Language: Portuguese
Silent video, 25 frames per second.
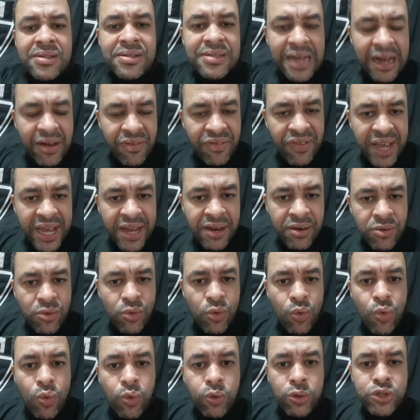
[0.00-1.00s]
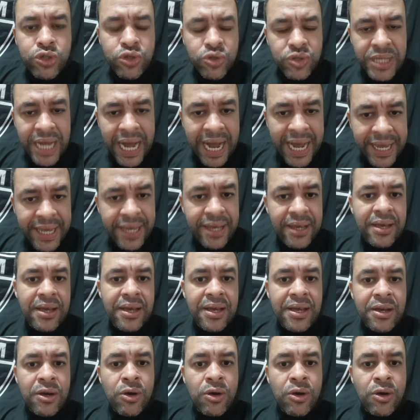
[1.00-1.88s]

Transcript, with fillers: Tá vendo? O curso tá aí.